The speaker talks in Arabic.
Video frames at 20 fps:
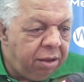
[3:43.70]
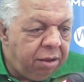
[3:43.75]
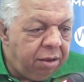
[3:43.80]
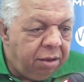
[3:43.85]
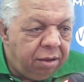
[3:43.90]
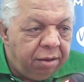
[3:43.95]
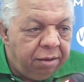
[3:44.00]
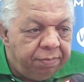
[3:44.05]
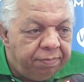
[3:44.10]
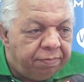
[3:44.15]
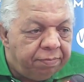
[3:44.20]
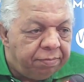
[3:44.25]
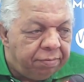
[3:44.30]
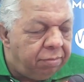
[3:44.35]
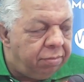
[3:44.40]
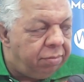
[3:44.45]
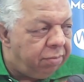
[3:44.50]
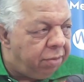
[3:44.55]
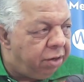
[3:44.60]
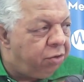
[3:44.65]
50%
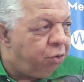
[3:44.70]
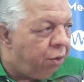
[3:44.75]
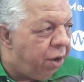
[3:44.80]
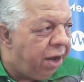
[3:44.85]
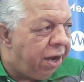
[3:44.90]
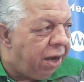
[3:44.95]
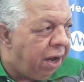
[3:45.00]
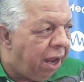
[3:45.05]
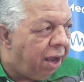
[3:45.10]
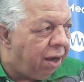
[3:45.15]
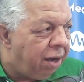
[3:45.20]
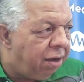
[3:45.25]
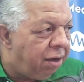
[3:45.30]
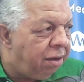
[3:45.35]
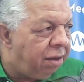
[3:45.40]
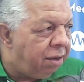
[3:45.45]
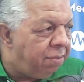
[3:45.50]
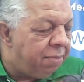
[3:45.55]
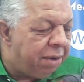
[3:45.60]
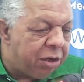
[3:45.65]
سؤال حق
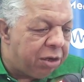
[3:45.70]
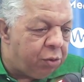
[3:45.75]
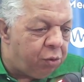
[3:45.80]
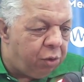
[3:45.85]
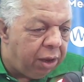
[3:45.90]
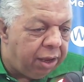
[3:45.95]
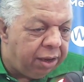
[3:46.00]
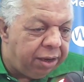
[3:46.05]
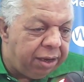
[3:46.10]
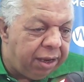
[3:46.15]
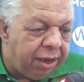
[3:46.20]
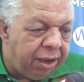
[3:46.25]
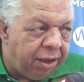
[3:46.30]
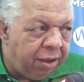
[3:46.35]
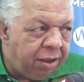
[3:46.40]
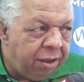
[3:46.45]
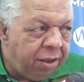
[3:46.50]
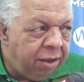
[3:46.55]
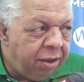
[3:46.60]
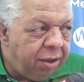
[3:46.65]
مطروح ونذكروا
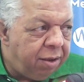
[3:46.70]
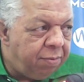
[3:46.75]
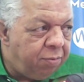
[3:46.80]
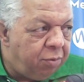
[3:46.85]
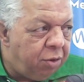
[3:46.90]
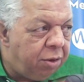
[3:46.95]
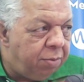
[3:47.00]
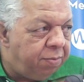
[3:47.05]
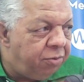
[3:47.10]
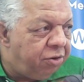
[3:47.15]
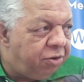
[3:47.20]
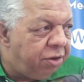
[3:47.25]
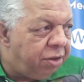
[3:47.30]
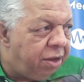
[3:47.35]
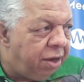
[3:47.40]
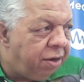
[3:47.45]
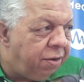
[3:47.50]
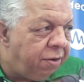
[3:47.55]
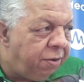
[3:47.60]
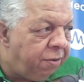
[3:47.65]
زاد العوام اللي فات
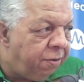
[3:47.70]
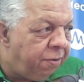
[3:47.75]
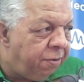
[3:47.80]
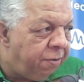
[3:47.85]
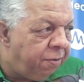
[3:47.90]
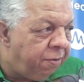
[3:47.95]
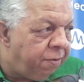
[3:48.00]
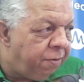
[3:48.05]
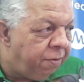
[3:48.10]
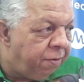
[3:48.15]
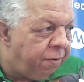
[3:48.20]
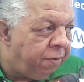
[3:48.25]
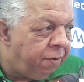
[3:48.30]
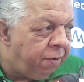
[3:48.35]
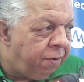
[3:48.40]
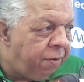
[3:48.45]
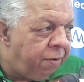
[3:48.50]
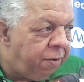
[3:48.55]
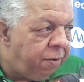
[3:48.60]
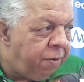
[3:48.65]
فما برشا اصفار
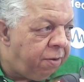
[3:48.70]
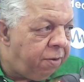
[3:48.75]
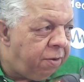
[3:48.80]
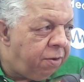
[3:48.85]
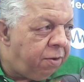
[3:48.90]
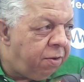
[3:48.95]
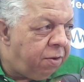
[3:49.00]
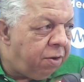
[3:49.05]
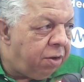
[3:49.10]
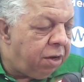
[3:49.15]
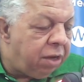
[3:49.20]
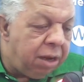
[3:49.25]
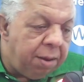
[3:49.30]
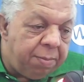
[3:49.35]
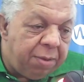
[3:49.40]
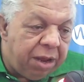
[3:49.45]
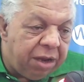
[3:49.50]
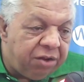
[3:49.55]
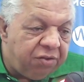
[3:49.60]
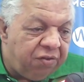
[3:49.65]
في, في الامتحانات
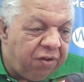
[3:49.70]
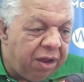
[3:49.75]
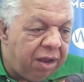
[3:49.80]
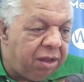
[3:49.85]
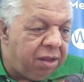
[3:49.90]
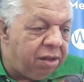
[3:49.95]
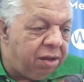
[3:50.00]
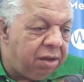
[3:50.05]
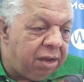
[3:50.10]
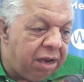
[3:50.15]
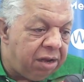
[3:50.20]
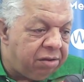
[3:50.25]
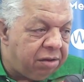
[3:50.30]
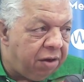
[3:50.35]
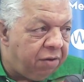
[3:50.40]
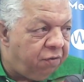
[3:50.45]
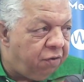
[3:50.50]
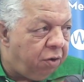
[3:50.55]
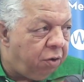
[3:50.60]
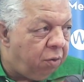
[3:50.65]
ثم اصفار
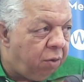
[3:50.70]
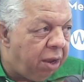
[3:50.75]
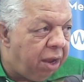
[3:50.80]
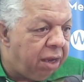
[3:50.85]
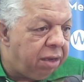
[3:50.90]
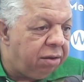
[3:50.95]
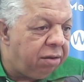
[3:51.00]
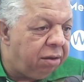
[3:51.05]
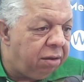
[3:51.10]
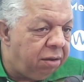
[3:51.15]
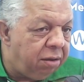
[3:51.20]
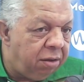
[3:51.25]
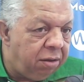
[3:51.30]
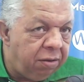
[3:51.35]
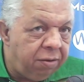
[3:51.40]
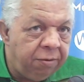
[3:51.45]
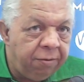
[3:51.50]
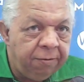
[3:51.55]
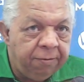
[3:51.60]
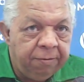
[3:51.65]
خاصه في في مواد
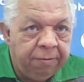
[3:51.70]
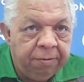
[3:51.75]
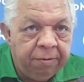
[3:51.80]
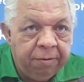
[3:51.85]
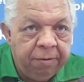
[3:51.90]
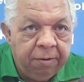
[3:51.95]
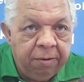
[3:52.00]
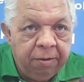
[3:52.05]
معينه نعم.